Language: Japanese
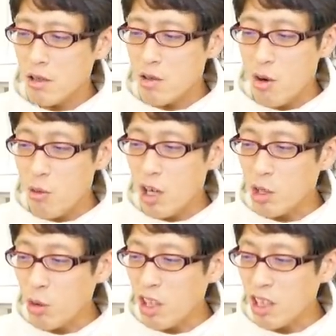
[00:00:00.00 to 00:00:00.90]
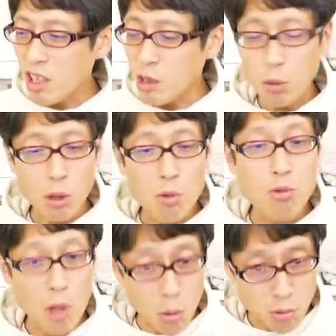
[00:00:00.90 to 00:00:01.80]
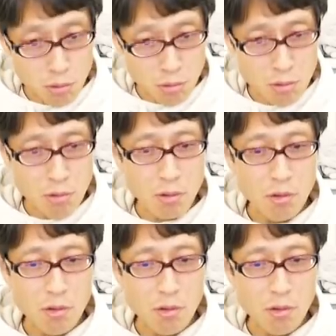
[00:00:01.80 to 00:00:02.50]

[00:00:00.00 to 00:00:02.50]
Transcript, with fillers: 昭和一桁台とか言うなよって言うんですよ。